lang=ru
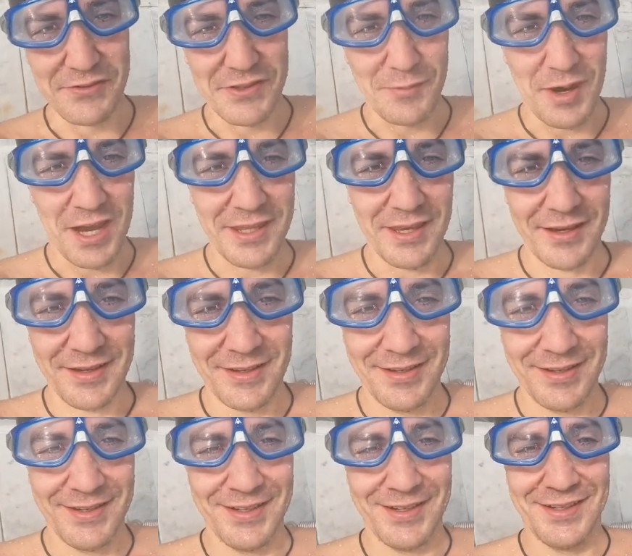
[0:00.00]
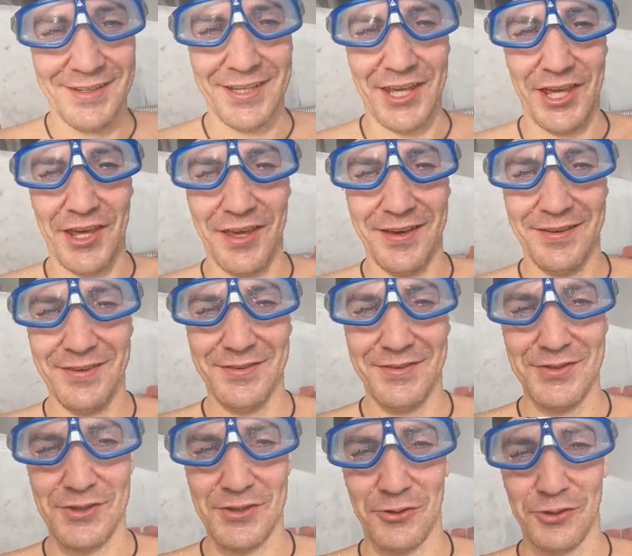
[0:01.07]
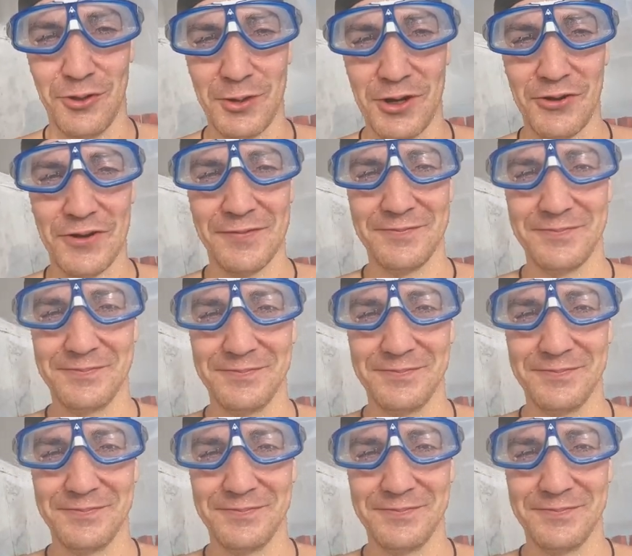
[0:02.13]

за внимание и всего доброго.